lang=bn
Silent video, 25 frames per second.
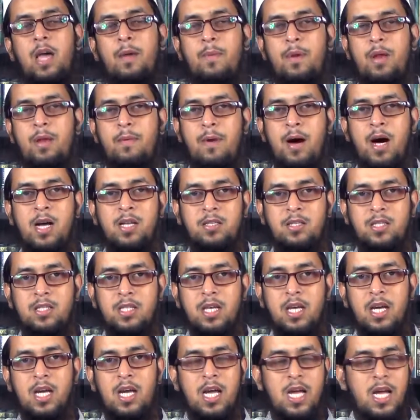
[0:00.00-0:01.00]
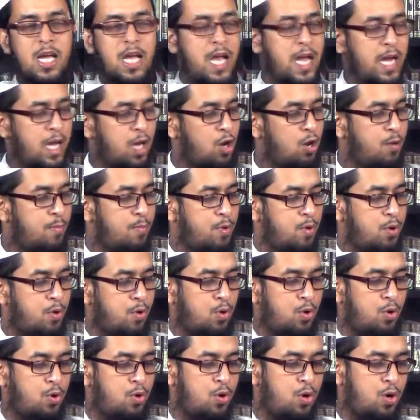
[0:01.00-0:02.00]
ইবনে বাস এগারো নম্বর
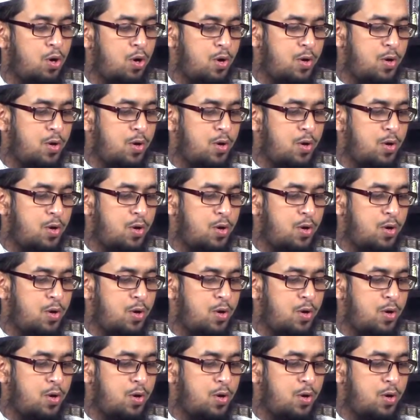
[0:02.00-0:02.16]
খণ্ড